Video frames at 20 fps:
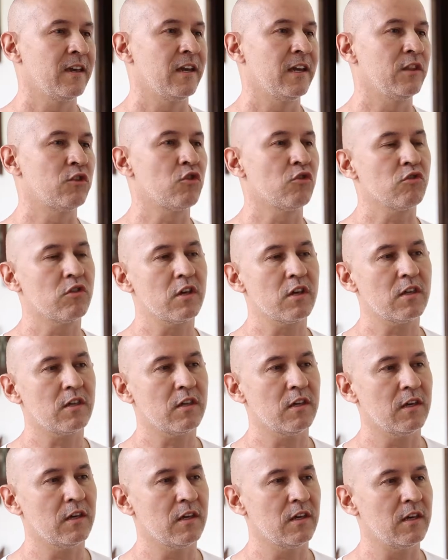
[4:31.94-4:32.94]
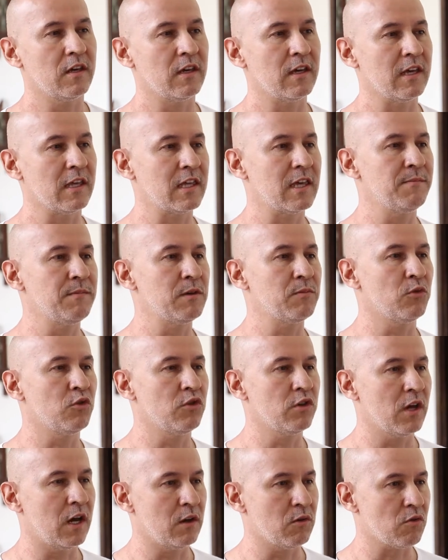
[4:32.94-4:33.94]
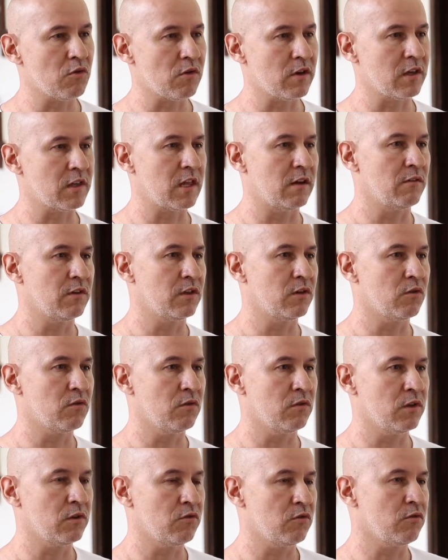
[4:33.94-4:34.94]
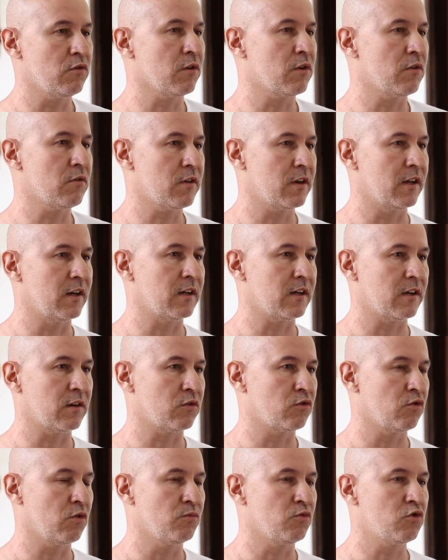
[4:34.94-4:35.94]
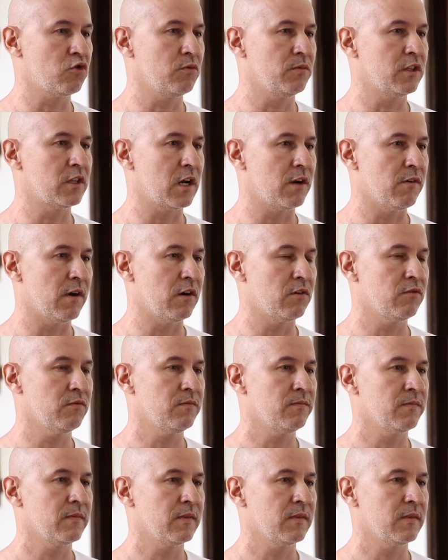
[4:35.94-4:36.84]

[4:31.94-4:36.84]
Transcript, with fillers: Entonces, eh, ese mismo diálogo que establecí con ellos yo creo que enriqueció mucho mi trabajo